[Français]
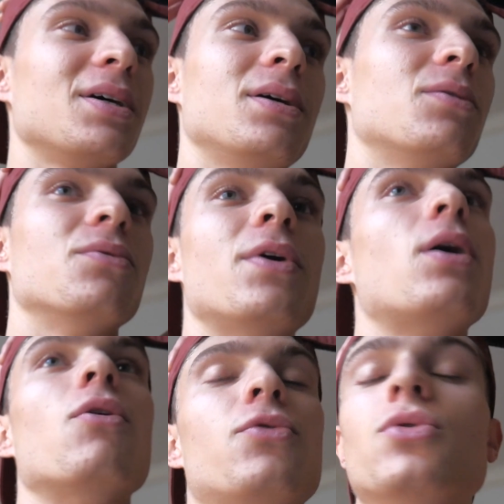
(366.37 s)
et, on va
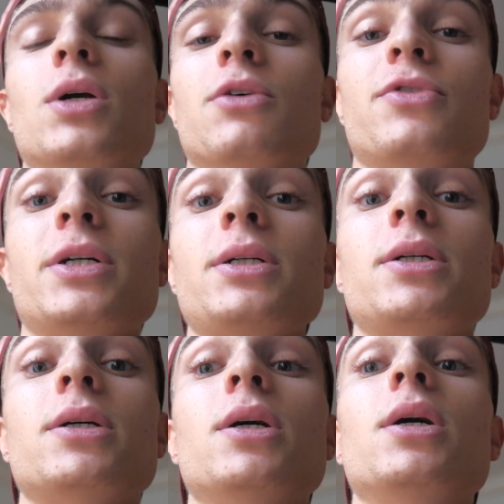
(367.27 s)
renfo à la fin. Et,
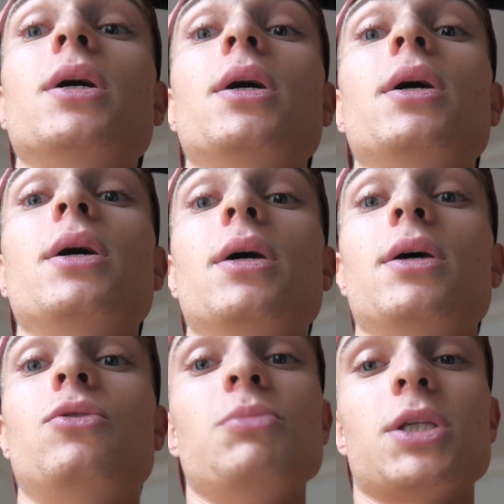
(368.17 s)

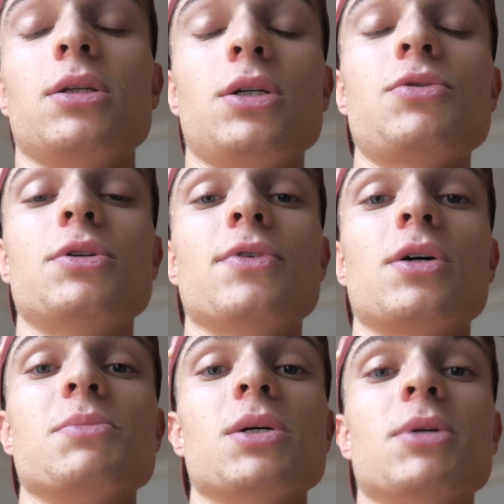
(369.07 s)
et tous mes trainings, je vais les faire
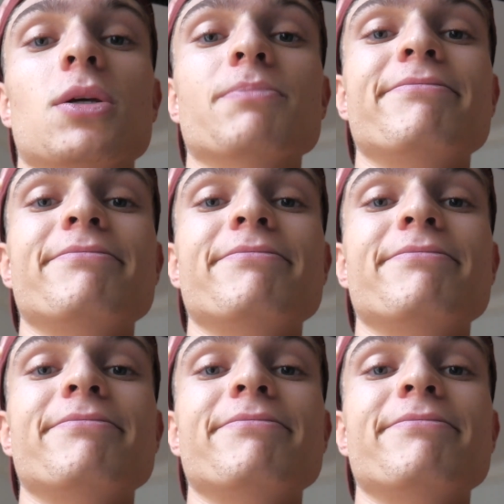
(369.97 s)
comme ça maintenant.